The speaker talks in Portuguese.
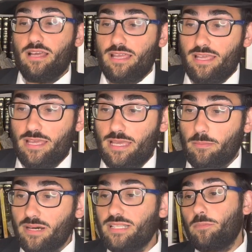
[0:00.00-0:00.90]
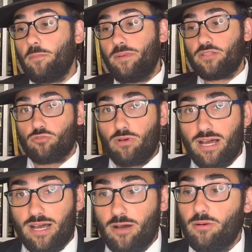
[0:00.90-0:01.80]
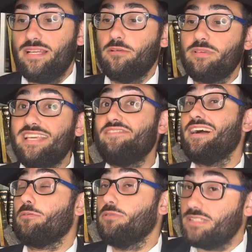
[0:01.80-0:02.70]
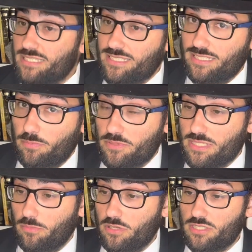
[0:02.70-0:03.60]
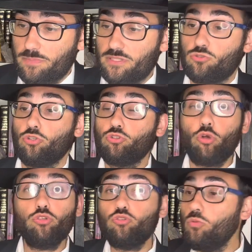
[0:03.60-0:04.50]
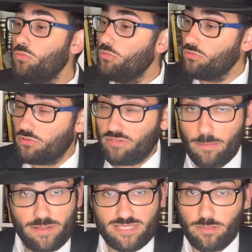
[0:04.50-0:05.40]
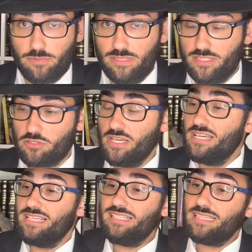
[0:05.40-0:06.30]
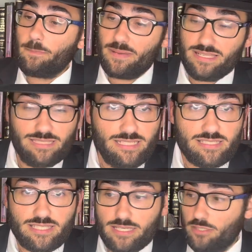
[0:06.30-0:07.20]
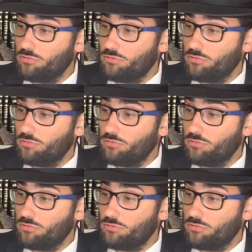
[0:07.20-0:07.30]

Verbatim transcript: é, é manda pro pessoal aí o que, que vai acontecer depois da morte da pessoa. Todo mundo vai passar por isso, independente se é